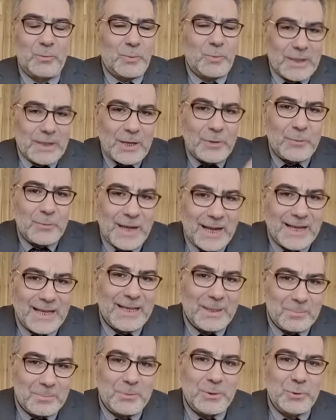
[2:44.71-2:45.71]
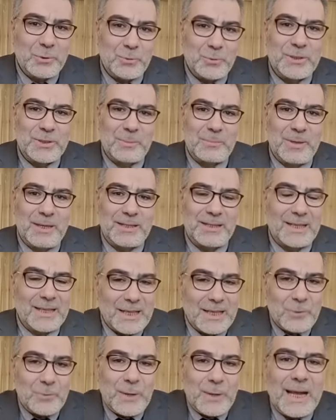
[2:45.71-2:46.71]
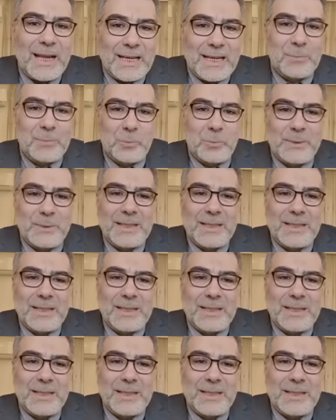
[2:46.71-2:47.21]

والله أعلم منه طبعا الله أعلم